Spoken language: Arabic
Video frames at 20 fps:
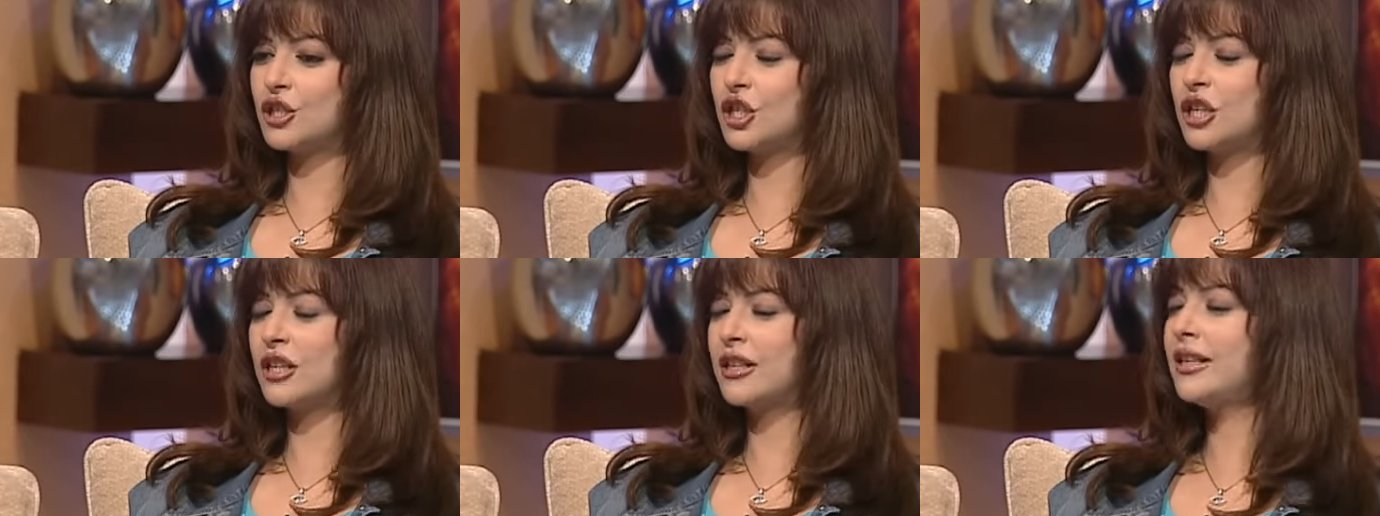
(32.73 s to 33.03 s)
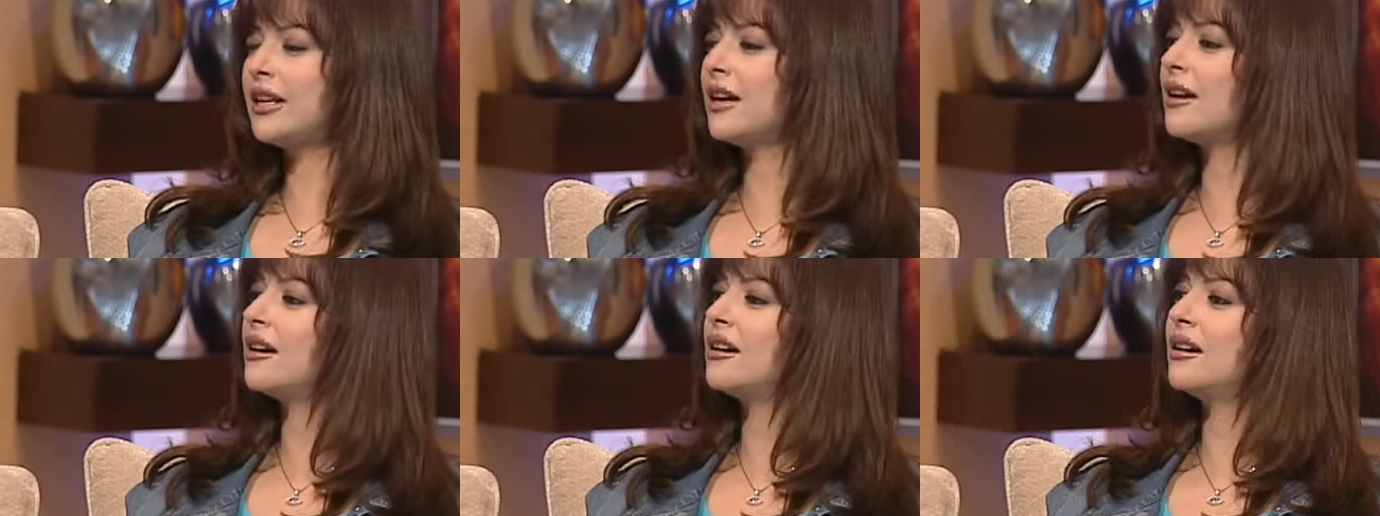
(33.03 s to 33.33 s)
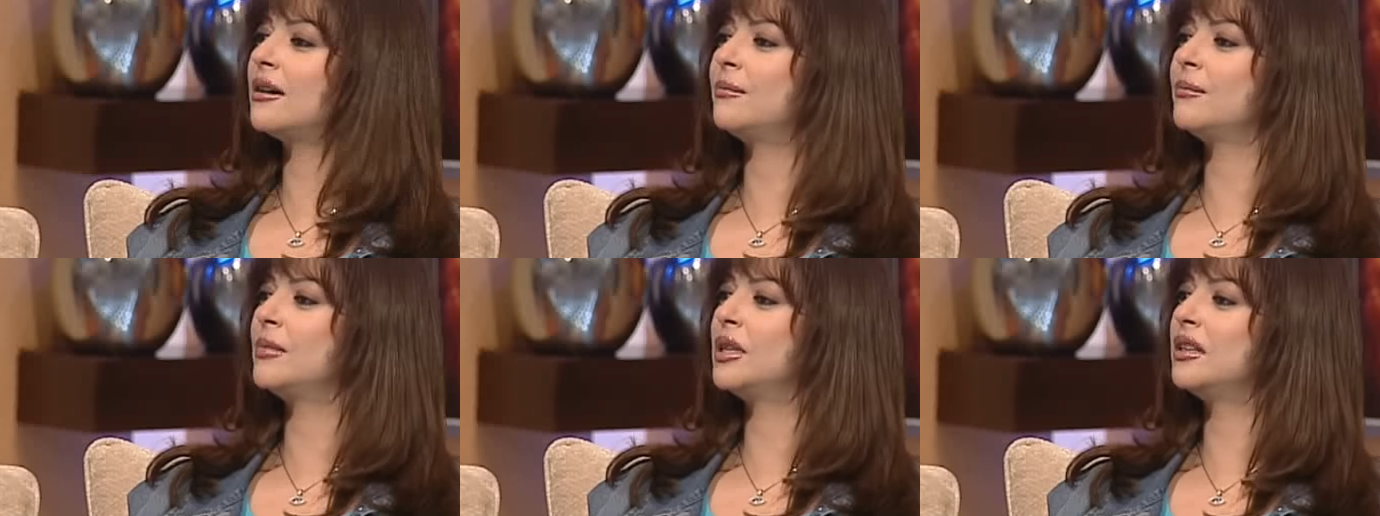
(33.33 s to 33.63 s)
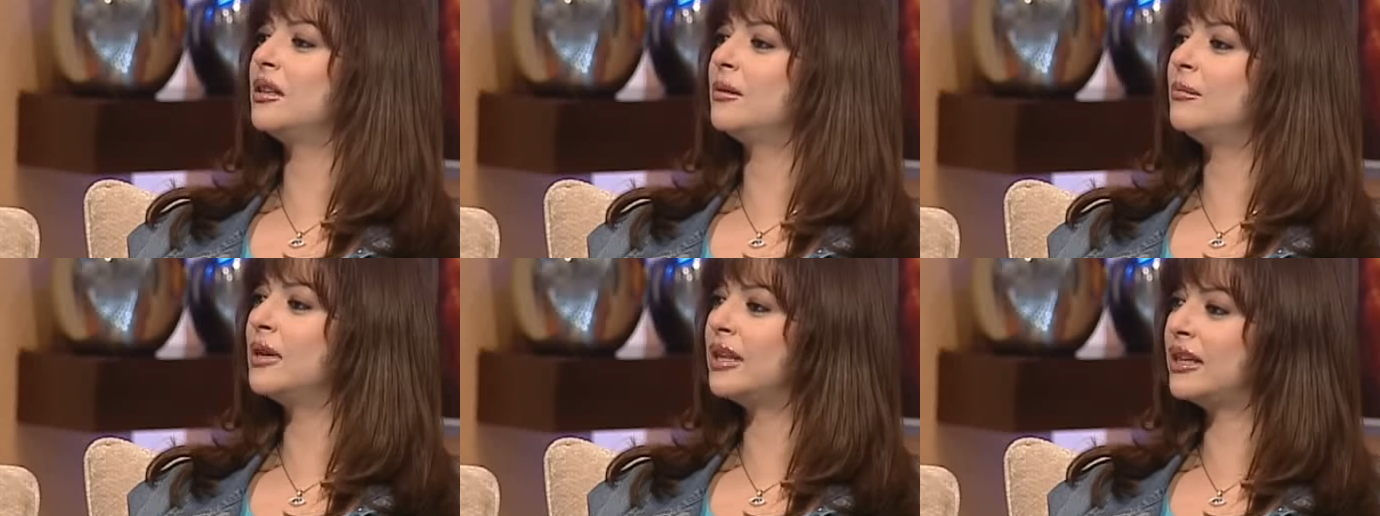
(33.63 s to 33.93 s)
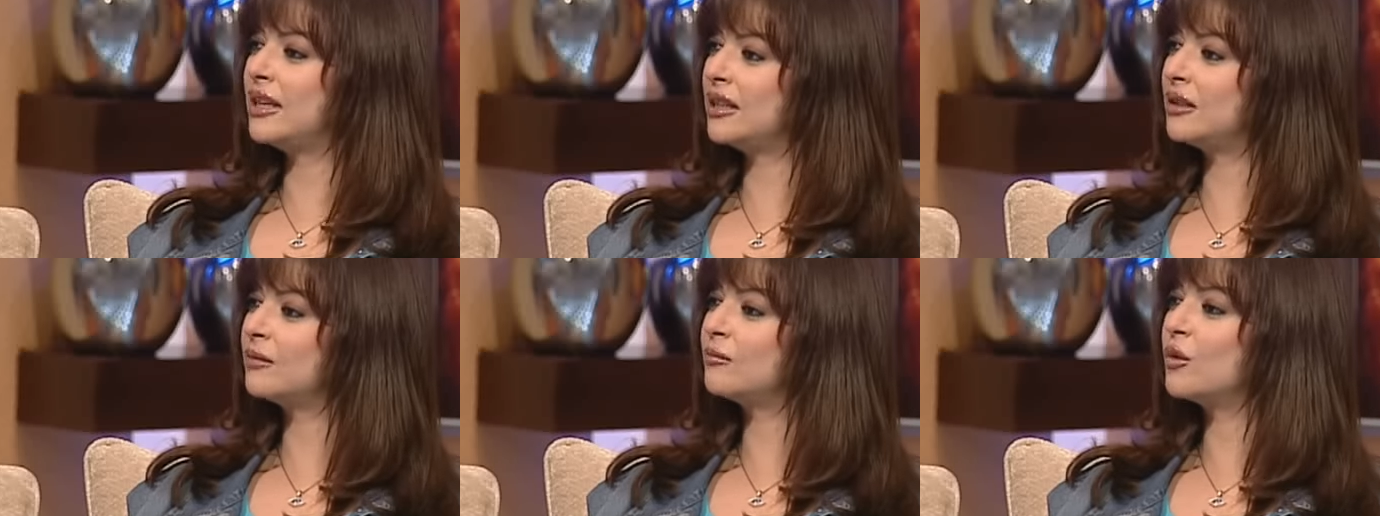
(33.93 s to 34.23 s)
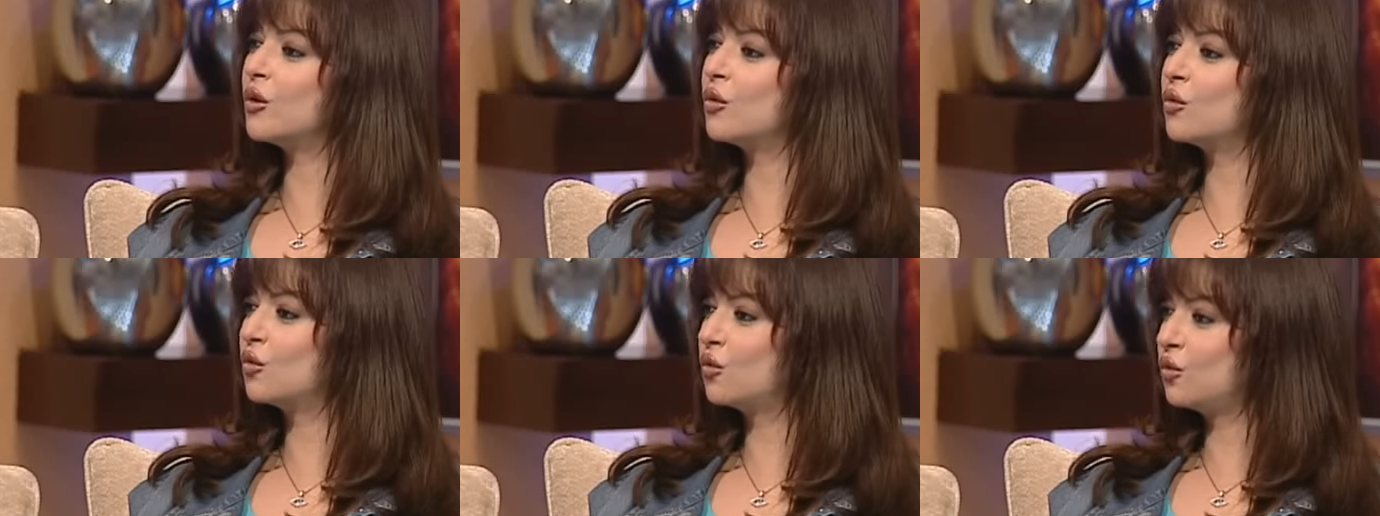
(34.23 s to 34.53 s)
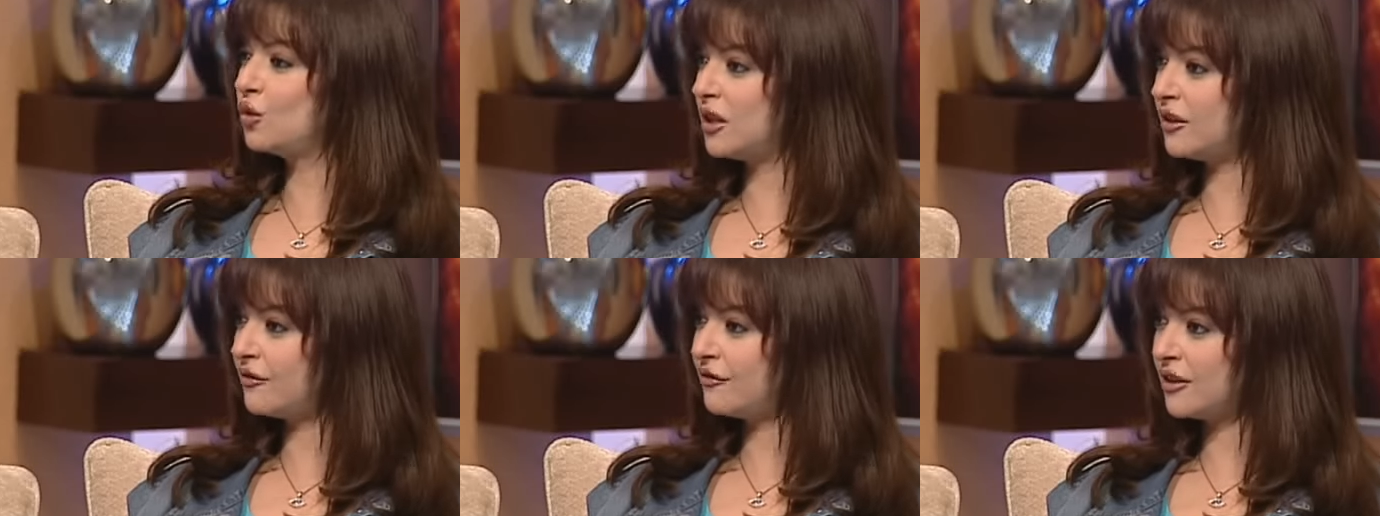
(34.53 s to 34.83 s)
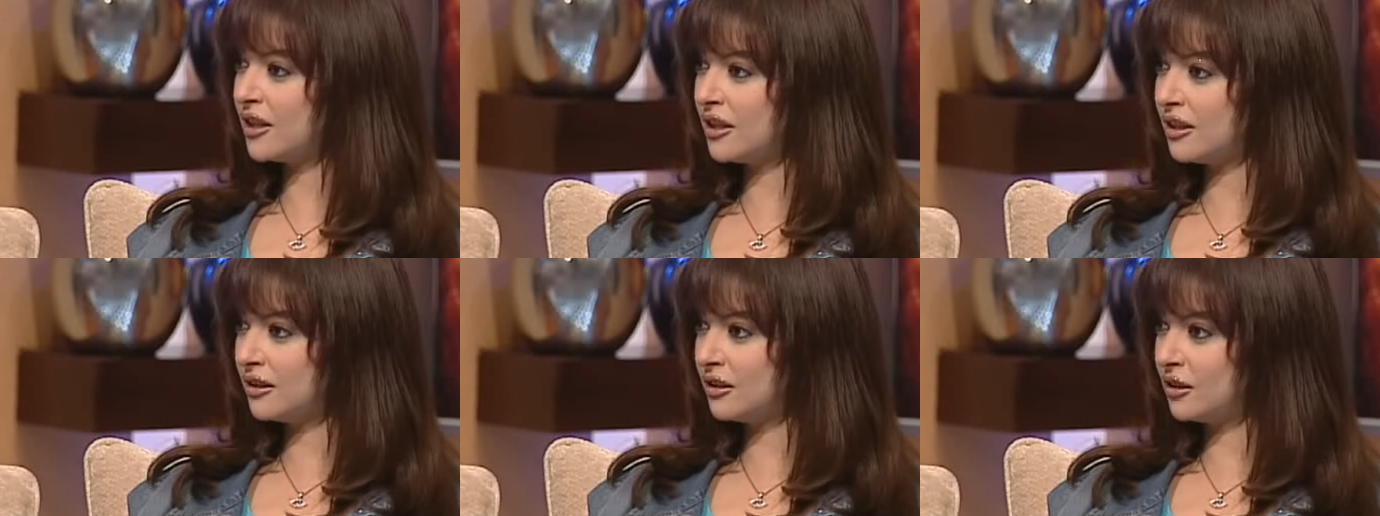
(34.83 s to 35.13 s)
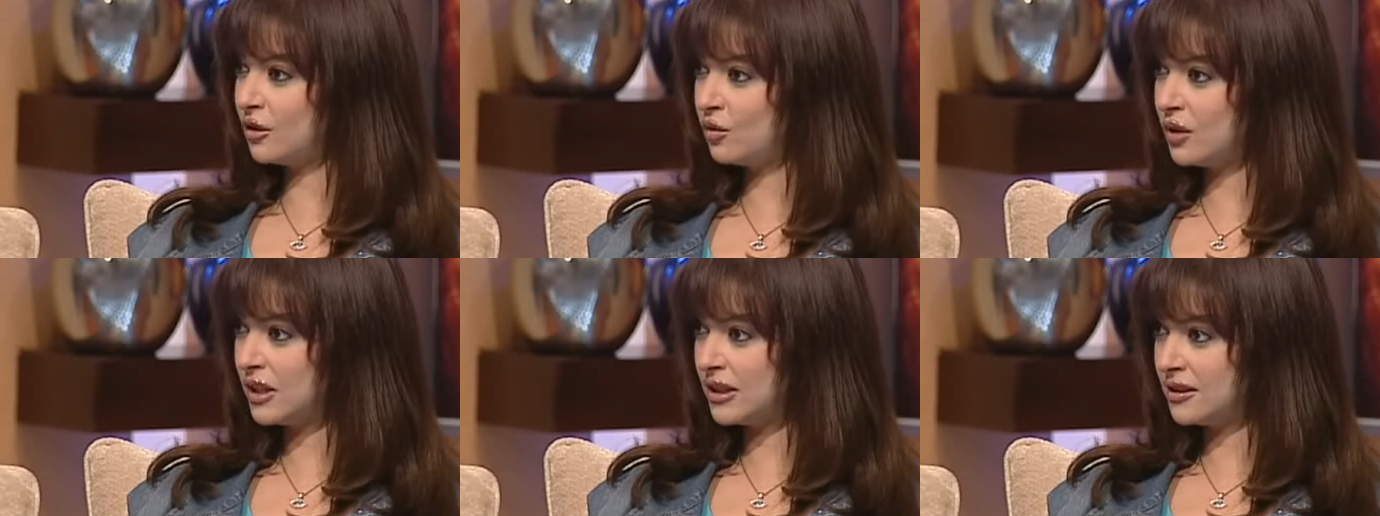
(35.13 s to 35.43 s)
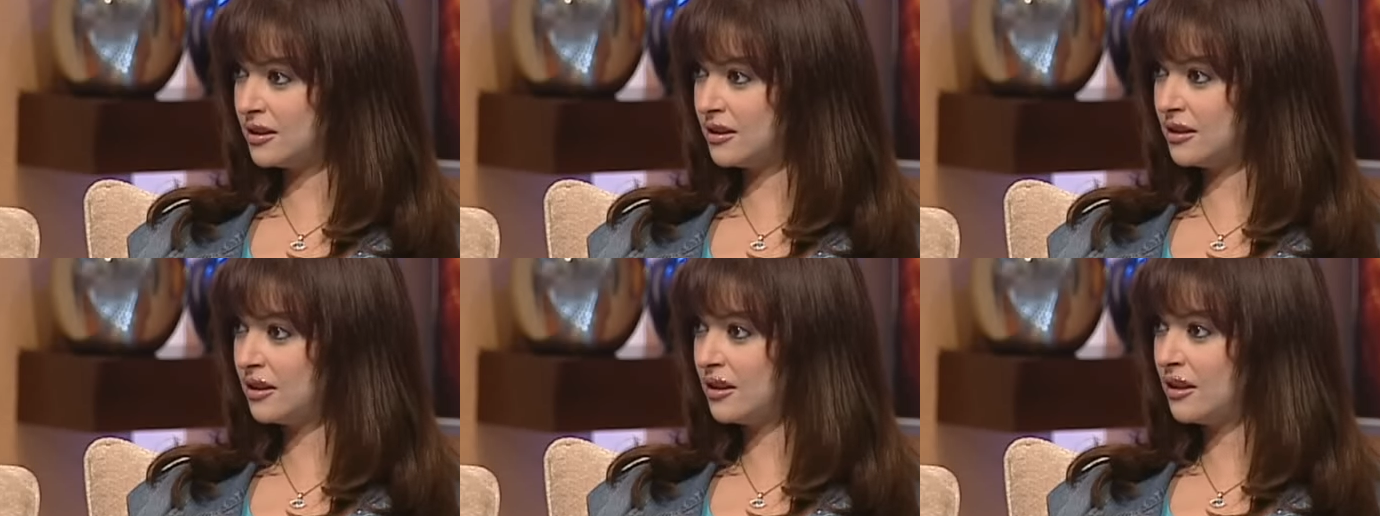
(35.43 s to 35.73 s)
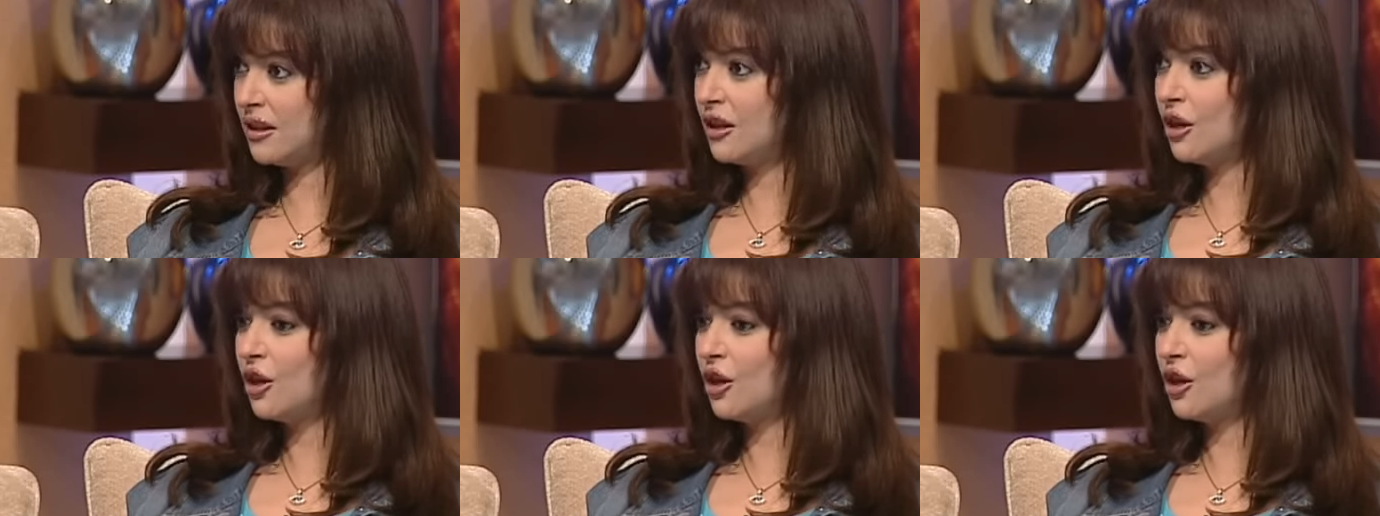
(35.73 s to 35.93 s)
شريحه من البنات موجوده فعلا دلوقتي